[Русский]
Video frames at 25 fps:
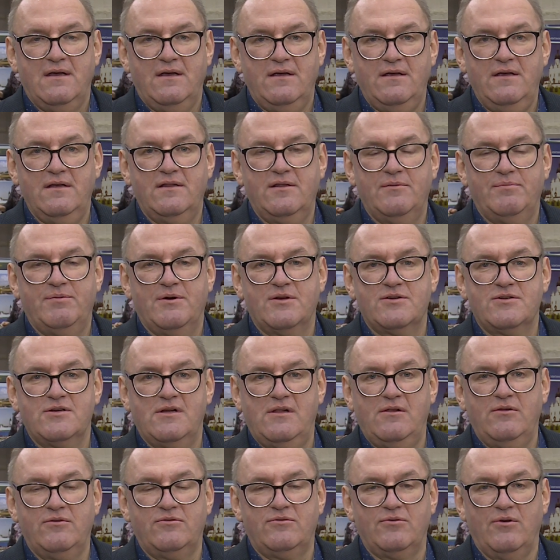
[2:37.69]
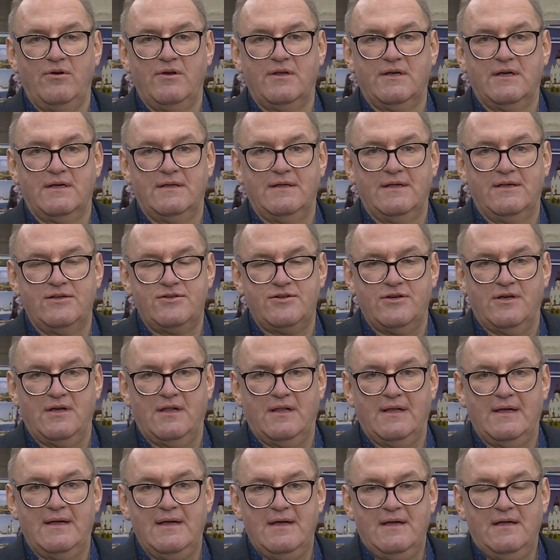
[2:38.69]
И это, пожалуй, только
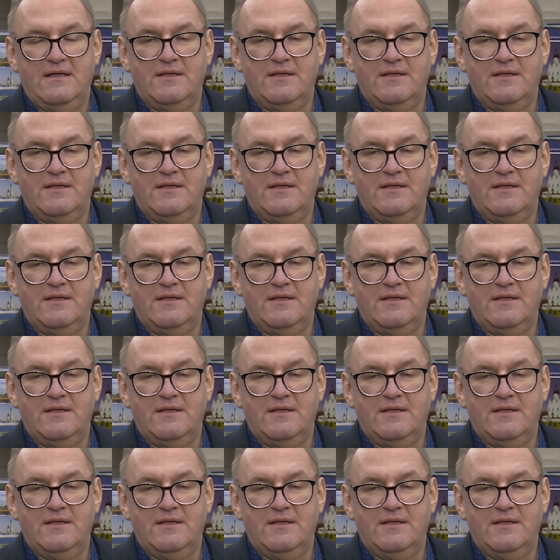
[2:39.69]
начало.